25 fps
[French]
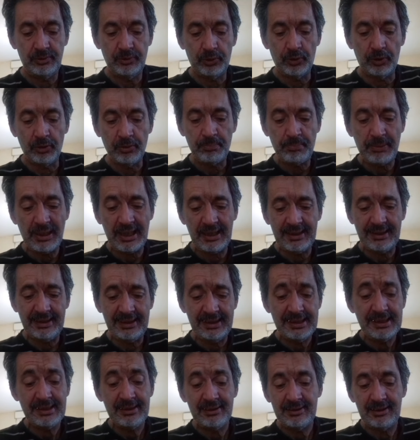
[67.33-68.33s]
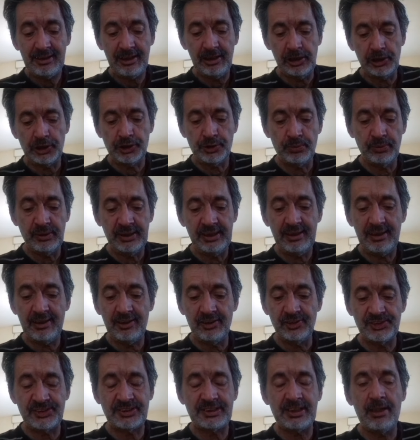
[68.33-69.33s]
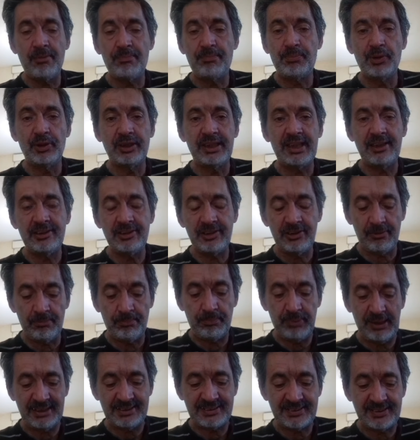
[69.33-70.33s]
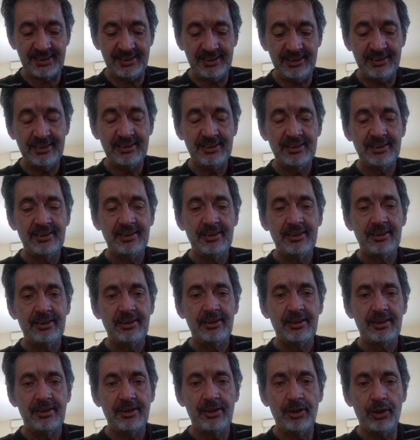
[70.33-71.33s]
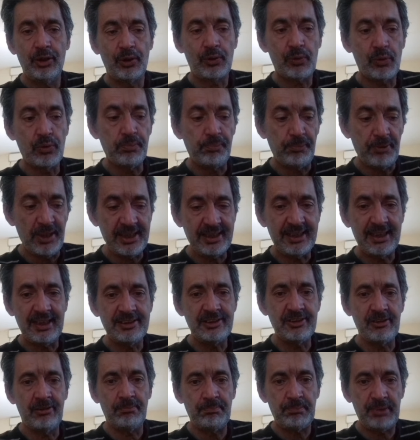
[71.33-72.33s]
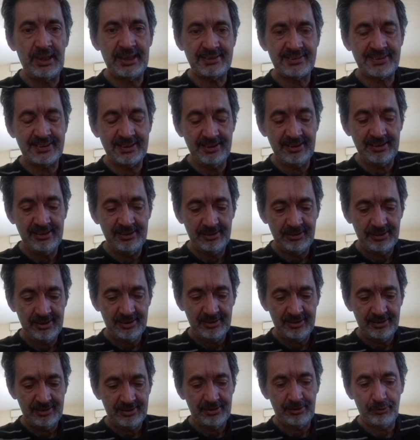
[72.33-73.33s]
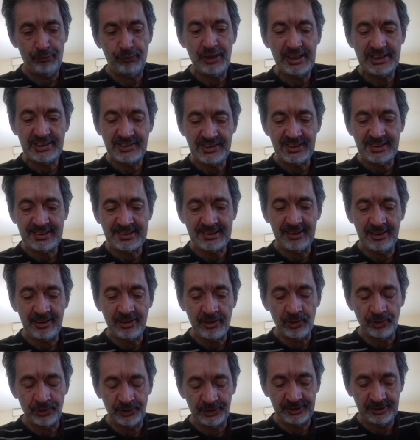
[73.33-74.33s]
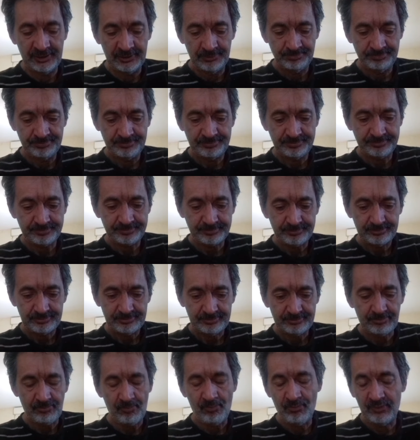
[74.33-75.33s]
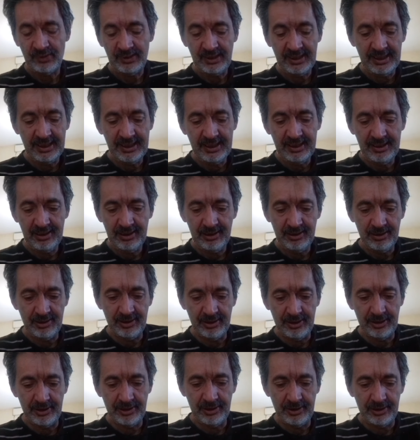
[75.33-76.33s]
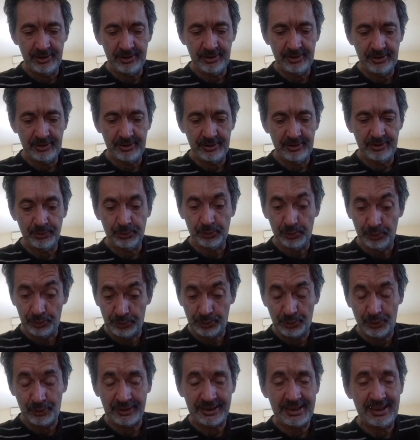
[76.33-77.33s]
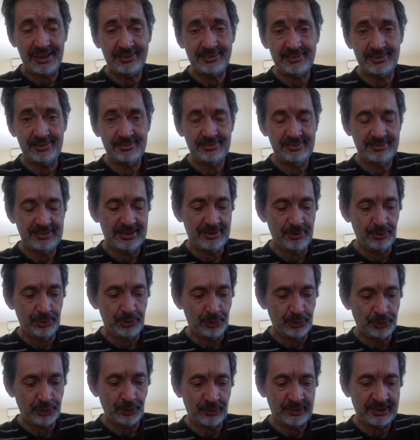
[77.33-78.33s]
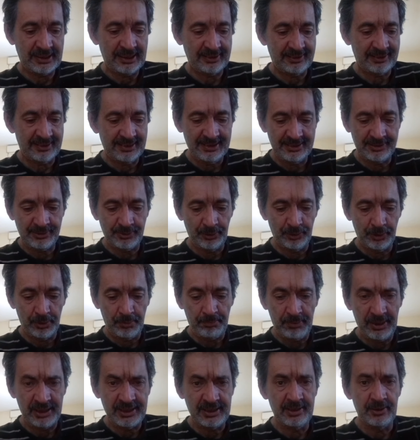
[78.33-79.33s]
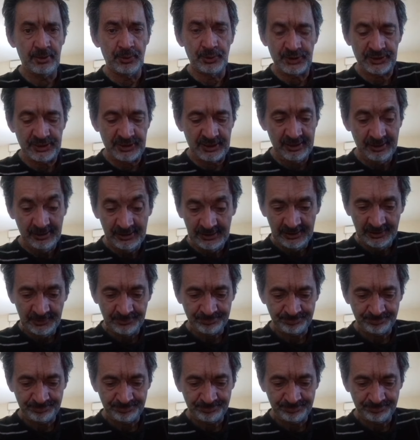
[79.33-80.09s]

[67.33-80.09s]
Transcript: Donc pareil, à jouer en simple gagnant placé, euh, couplet gagnant placé, flexi 50 et 2 euh, sur 4. le 2 sur 4 risque de payer aussi.